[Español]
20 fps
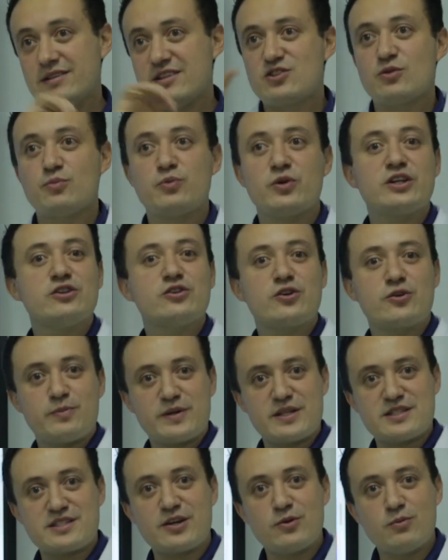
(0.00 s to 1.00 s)
Esto puede
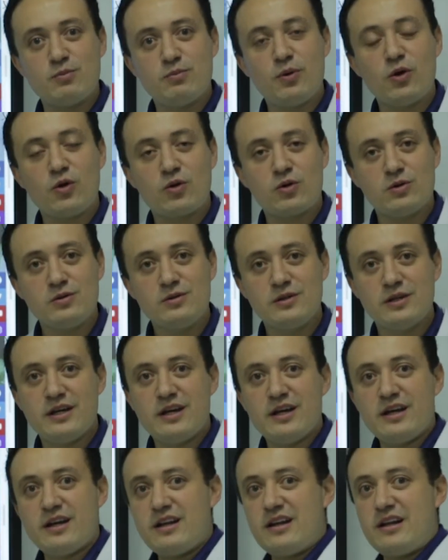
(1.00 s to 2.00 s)
entorpecer un poco
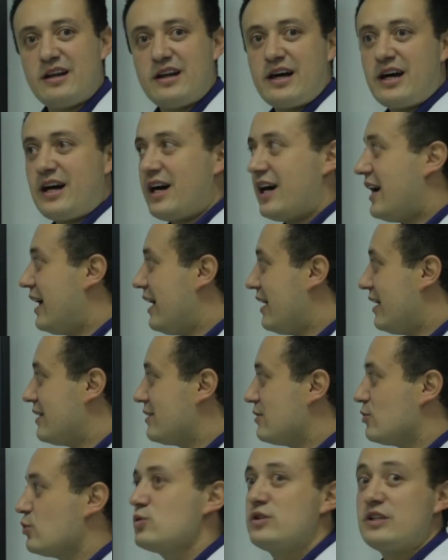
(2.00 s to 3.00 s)

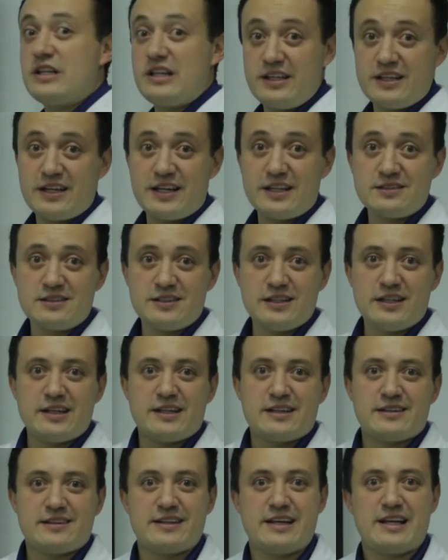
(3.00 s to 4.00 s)
la utilidad
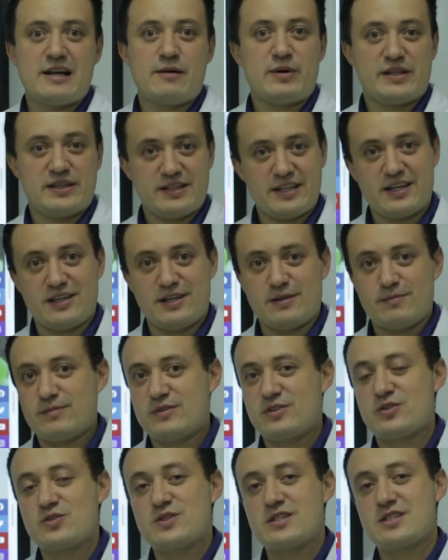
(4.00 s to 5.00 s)
de la pantalla.
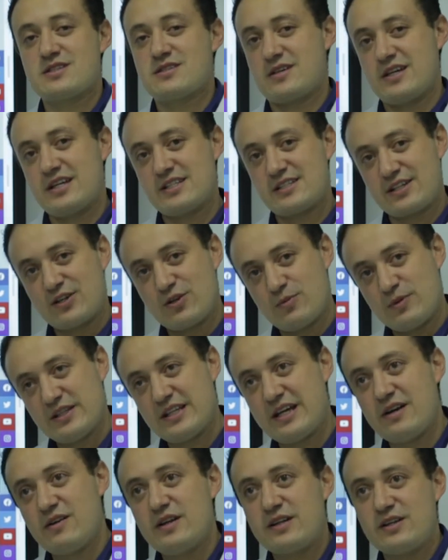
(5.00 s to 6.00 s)
Entonces es
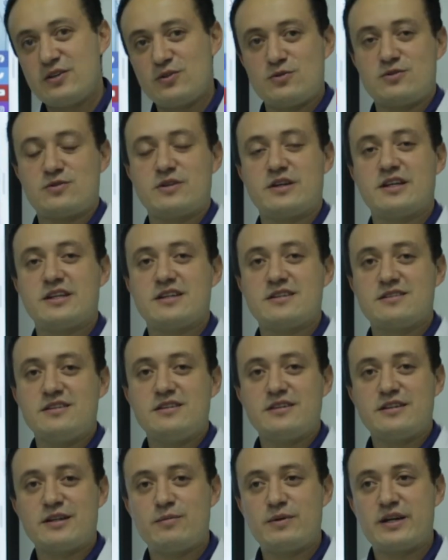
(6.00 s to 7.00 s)
recomendable que ustedes
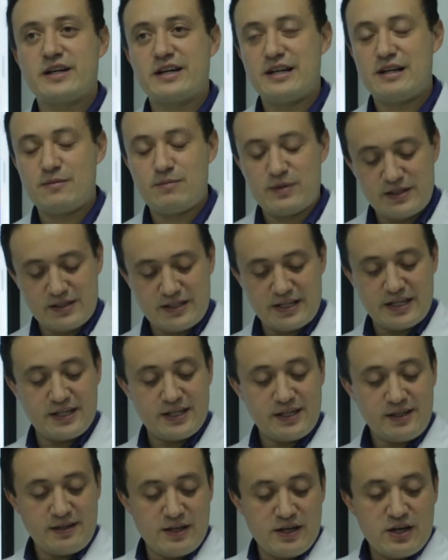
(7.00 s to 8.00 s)
intervengan la
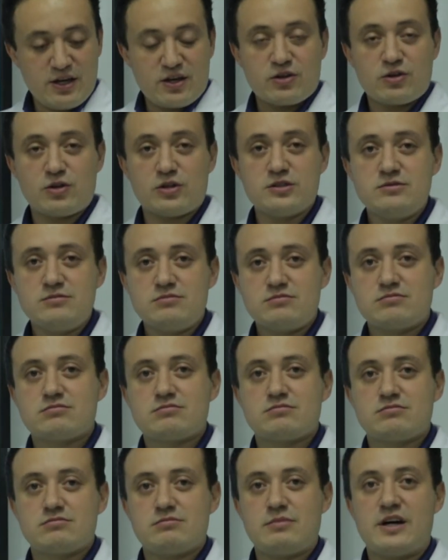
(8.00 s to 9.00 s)
pantalla con
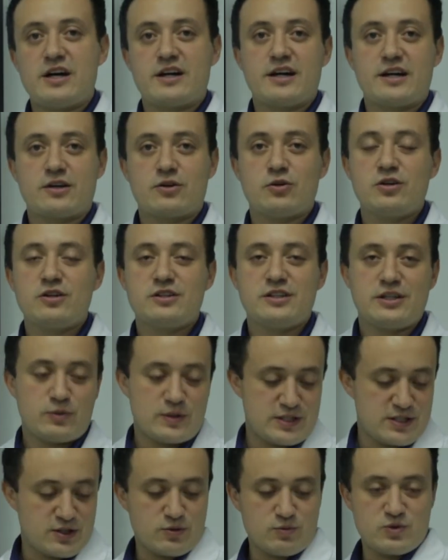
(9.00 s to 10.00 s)
manga corta o
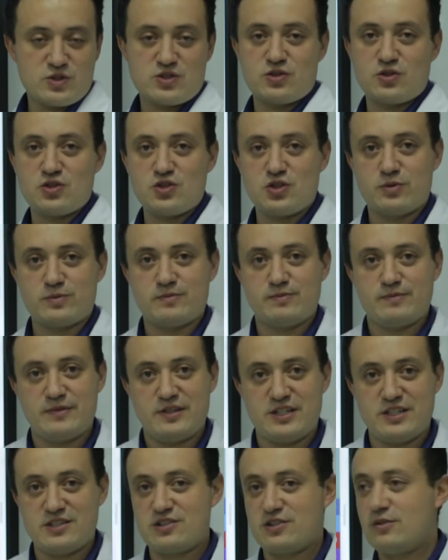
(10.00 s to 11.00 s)
así como estoy yo.
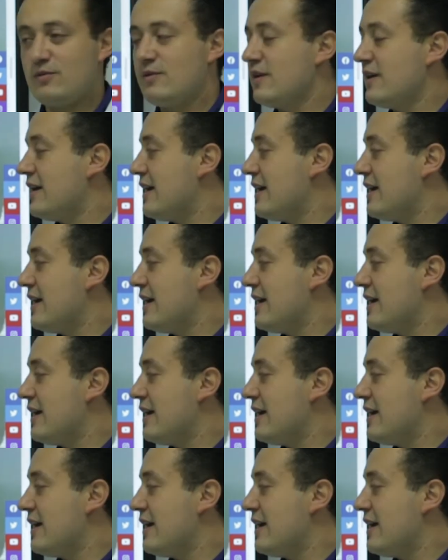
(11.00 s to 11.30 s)
¿Listo?